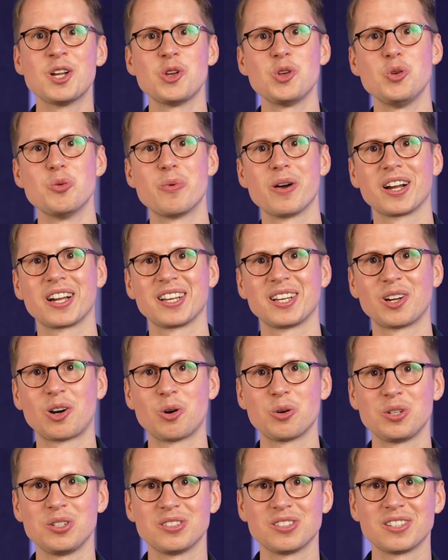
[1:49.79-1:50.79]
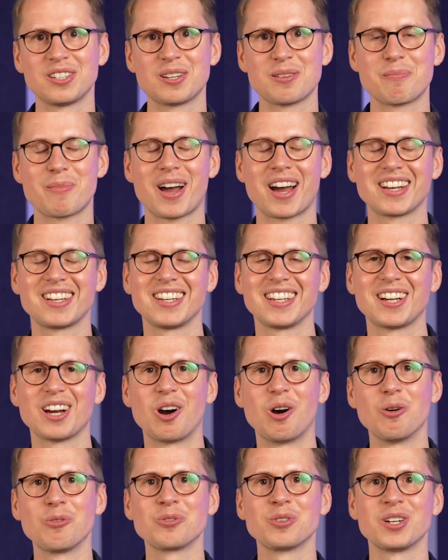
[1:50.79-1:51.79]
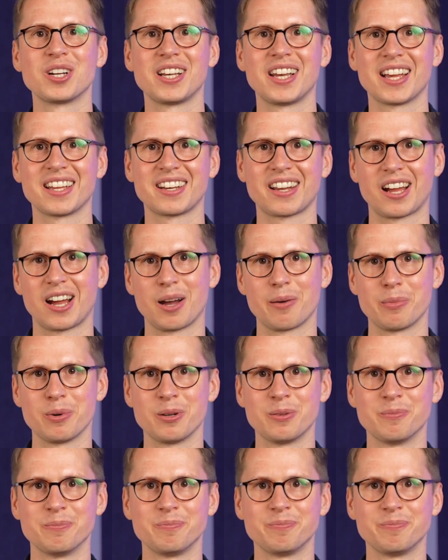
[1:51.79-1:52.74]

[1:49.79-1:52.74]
über genau diese Thematik aufgeklärt habe.